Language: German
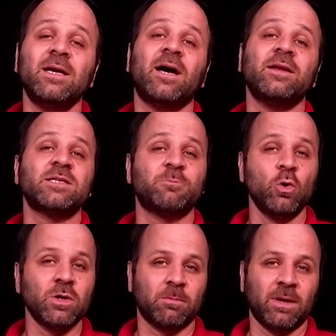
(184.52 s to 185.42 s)
kann jetzt
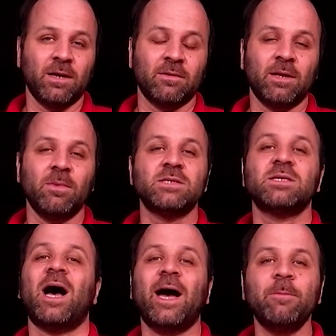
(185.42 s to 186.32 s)
Punkte bringen, nämlich
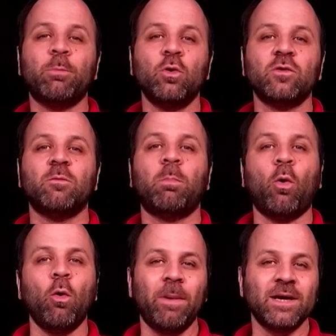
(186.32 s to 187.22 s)
ein Punkt
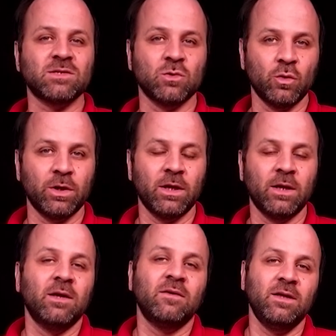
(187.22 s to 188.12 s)
pro Person,
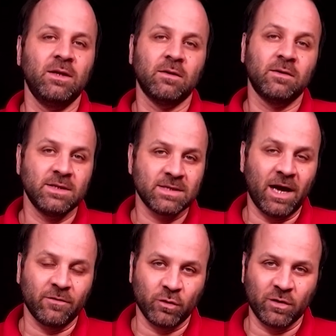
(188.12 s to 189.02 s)
die diese
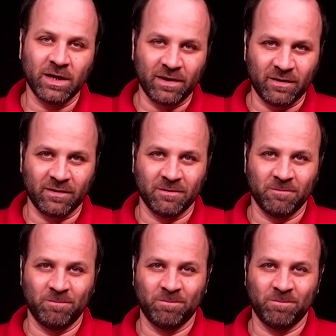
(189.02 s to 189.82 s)
Antwort genannt hat.